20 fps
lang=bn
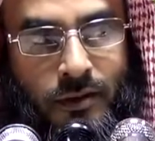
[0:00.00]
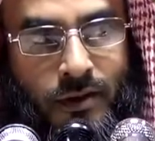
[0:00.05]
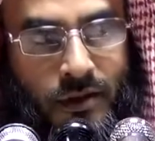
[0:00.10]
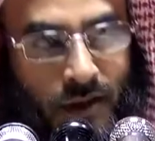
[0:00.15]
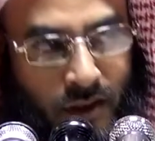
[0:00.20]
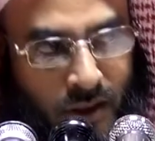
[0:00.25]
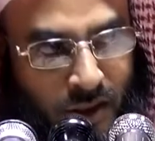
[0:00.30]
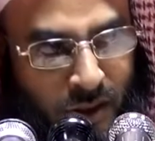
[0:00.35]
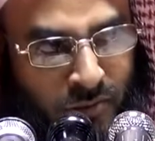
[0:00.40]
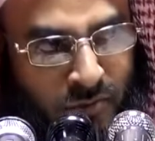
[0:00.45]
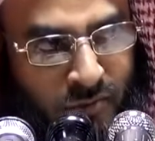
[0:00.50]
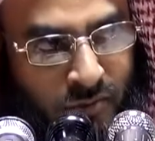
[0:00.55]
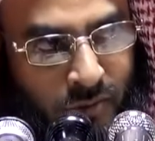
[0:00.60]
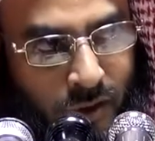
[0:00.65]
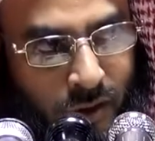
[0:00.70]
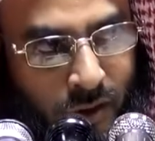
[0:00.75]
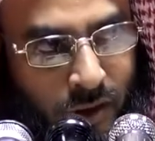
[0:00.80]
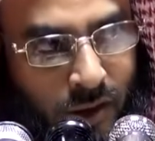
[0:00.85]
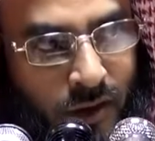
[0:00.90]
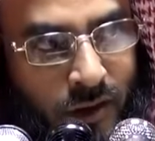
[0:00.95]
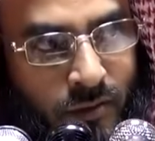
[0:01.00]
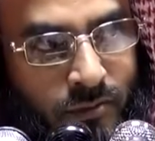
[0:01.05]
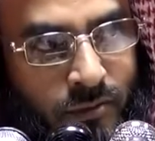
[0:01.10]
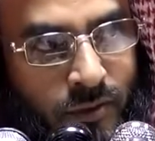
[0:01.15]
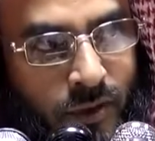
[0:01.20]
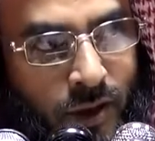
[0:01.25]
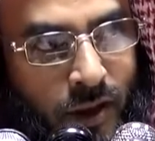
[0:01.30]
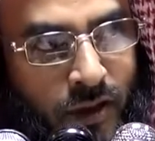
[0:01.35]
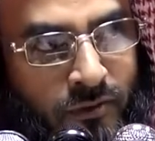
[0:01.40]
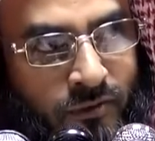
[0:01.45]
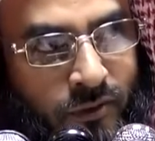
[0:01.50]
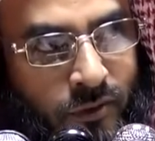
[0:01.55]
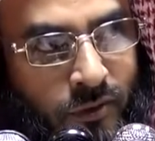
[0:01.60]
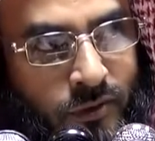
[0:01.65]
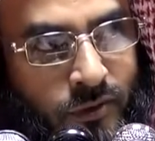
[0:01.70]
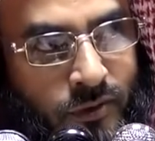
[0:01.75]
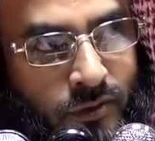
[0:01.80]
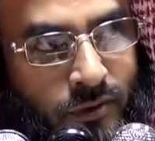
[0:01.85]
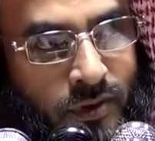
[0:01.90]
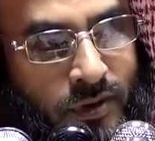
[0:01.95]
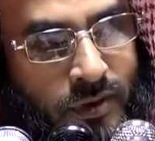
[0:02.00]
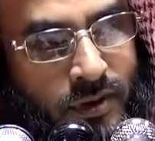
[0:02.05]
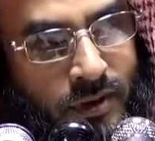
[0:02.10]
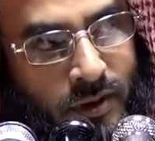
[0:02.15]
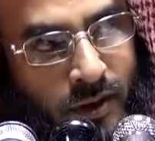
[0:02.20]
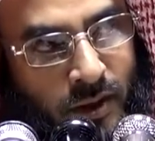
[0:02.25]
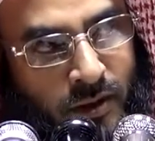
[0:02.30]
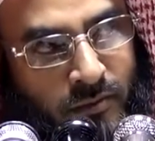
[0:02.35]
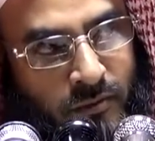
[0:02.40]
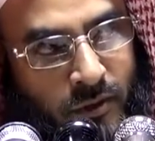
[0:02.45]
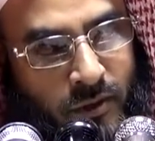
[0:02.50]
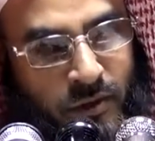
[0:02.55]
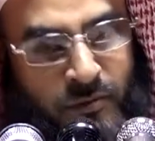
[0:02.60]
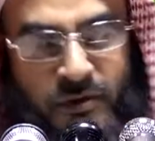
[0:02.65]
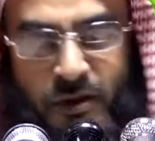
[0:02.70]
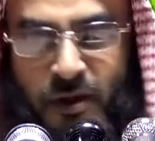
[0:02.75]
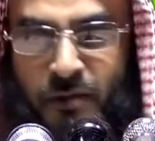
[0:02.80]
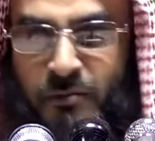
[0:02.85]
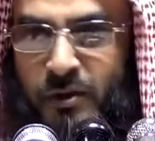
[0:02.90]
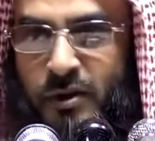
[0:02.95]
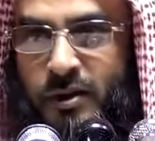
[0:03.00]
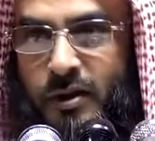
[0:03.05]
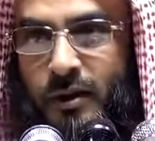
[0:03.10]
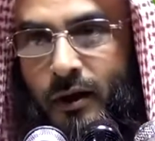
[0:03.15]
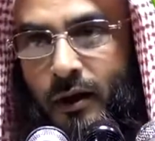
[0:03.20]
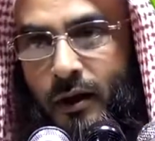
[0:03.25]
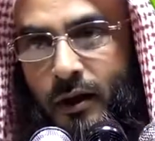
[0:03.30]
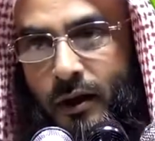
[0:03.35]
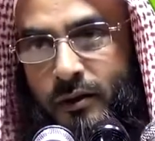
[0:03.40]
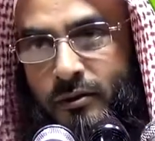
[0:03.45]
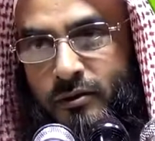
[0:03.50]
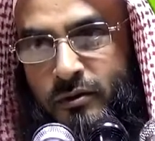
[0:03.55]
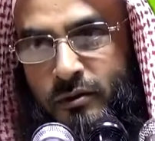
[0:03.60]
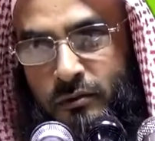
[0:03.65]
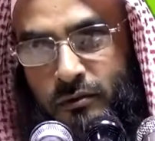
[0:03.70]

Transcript: সিয়াম আল্লাহ রাবুল আলী ফরজ করে সিয়াম রমজান মাসের আল্লাহ